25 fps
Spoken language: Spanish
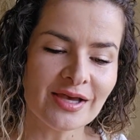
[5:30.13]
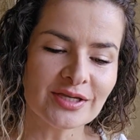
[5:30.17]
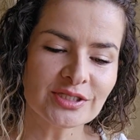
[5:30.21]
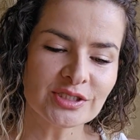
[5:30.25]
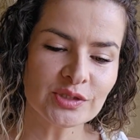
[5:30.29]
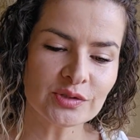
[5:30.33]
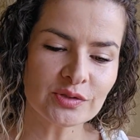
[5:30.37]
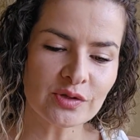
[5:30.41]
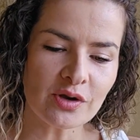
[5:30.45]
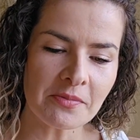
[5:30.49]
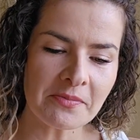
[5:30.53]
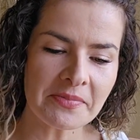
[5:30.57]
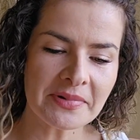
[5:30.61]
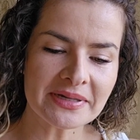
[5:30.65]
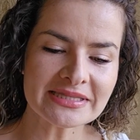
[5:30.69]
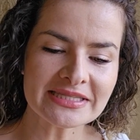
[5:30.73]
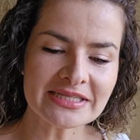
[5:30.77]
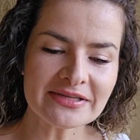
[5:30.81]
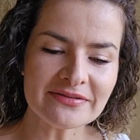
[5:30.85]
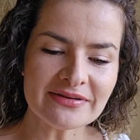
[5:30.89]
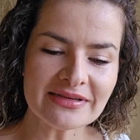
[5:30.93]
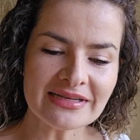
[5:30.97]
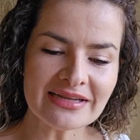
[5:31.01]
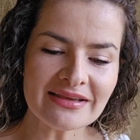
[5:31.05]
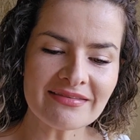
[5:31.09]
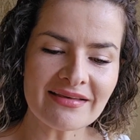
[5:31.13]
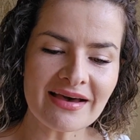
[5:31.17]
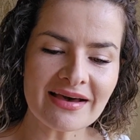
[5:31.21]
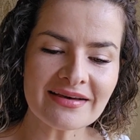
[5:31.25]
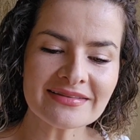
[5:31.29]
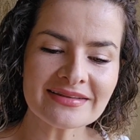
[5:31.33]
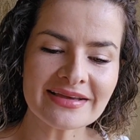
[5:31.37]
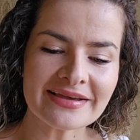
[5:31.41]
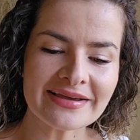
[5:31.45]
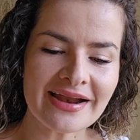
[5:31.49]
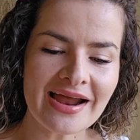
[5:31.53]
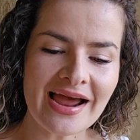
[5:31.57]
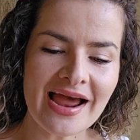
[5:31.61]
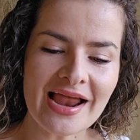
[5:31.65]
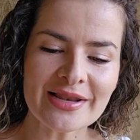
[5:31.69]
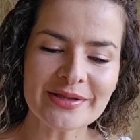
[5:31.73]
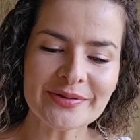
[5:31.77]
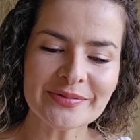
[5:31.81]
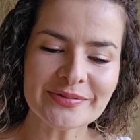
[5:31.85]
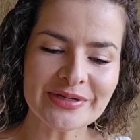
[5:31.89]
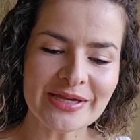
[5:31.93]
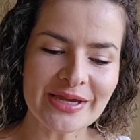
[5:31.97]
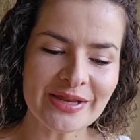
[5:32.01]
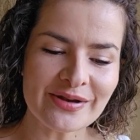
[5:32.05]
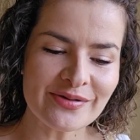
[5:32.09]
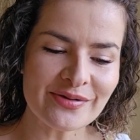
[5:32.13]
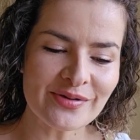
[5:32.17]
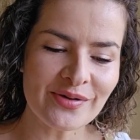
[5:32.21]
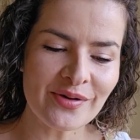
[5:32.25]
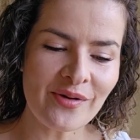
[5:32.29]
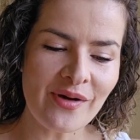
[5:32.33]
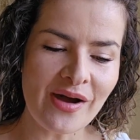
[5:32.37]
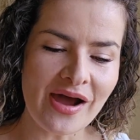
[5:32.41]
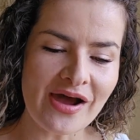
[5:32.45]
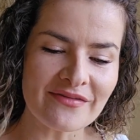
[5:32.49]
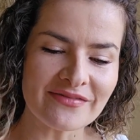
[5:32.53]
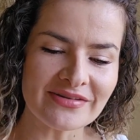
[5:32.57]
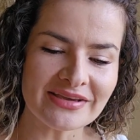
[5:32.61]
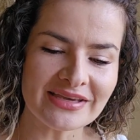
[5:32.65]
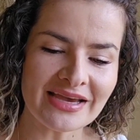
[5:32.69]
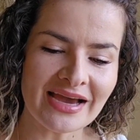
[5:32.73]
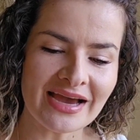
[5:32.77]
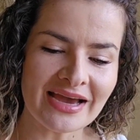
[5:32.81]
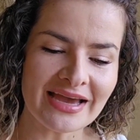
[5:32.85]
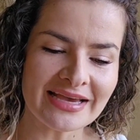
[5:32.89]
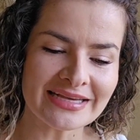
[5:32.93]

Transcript: su compatibilidad era algo que no había